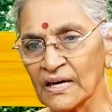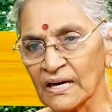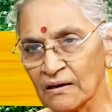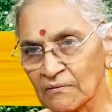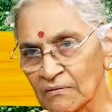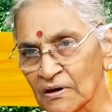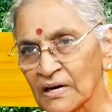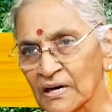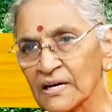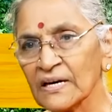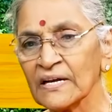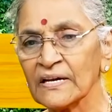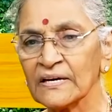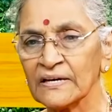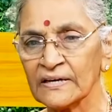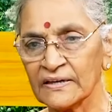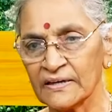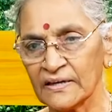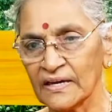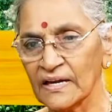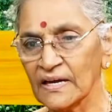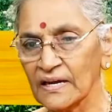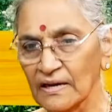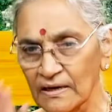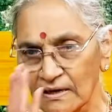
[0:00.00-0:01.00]
ఎలా
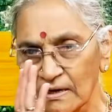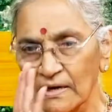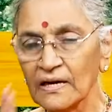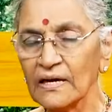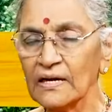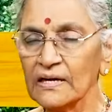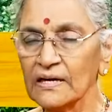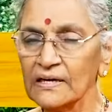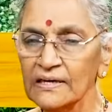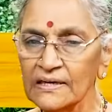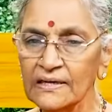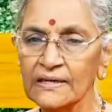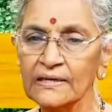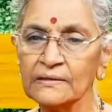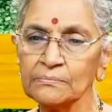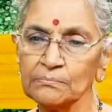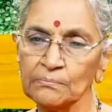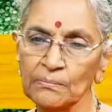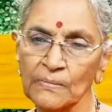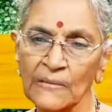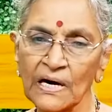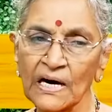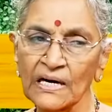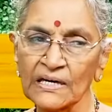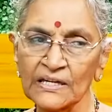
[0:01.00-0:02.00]
వాడారంటే ఈ
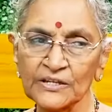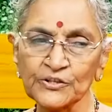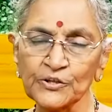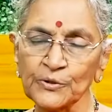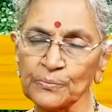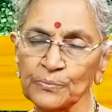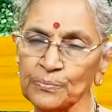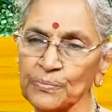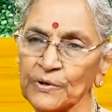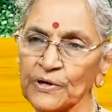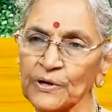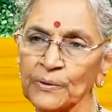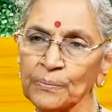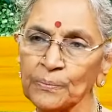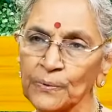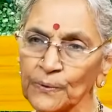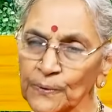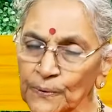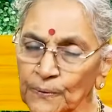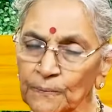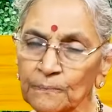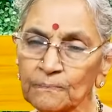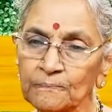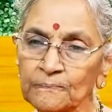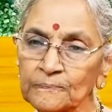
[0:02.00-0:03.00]
మాట
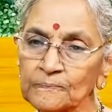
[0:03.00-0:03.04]
చెప్పినప్పుడు